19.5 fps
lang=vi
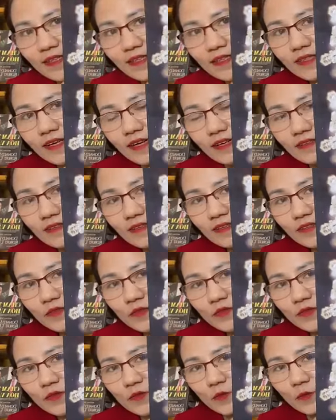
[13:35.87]
đấy tinh thể nước
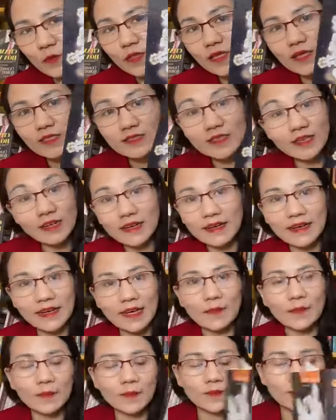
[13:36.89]
chụp lên rất là
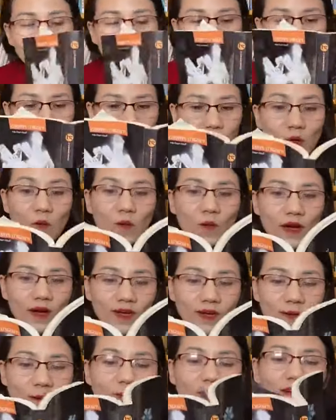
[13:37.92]
đẹp như những bông
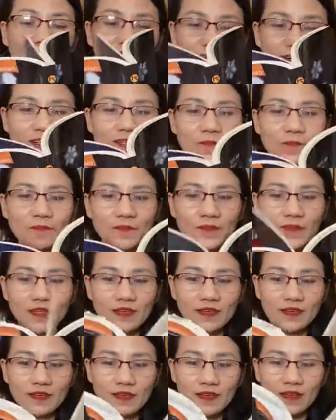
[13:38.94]
hoa kim cương ấy
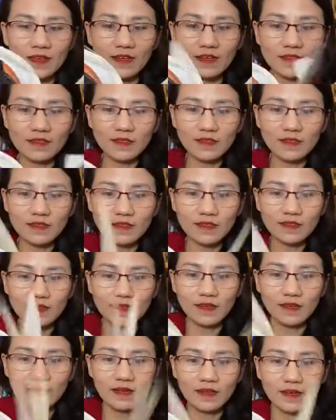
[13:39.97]
đấy là nước
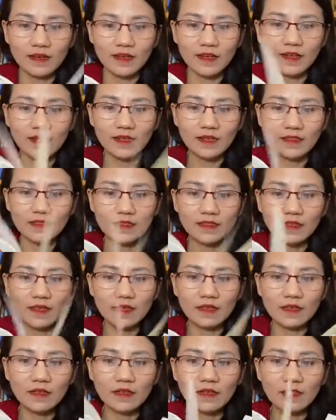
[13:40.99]
à, lấy ở những
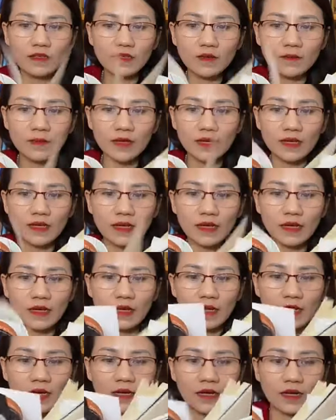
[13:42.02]
cái nơi mà
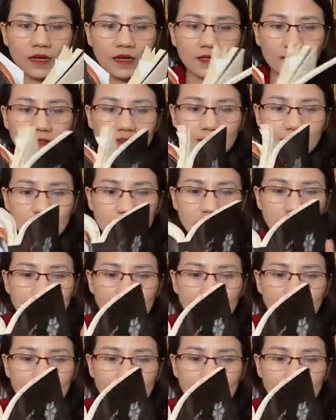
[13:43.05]
à,